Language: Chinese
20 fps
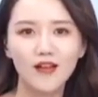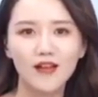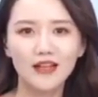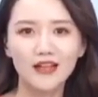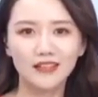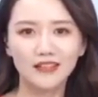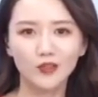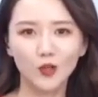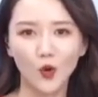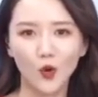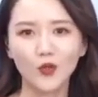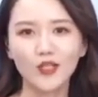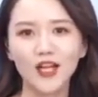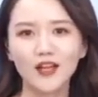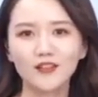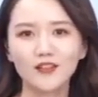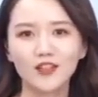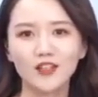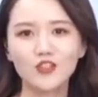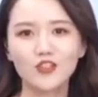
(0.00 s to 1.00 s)
那同
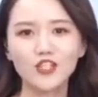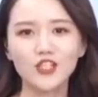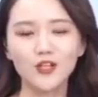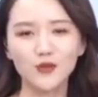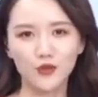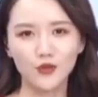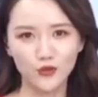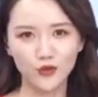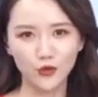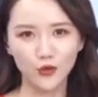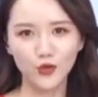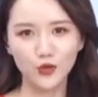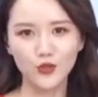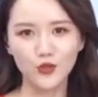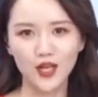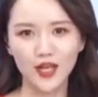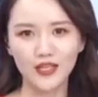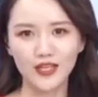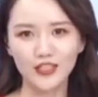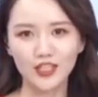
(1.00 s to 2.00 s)
样呢，这轮优惠
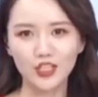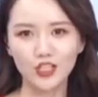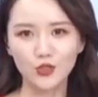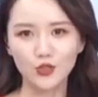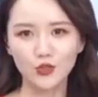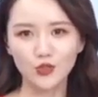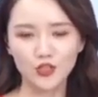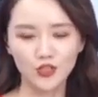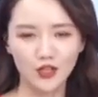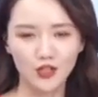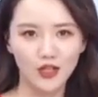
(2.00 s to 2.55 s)
券依旧是。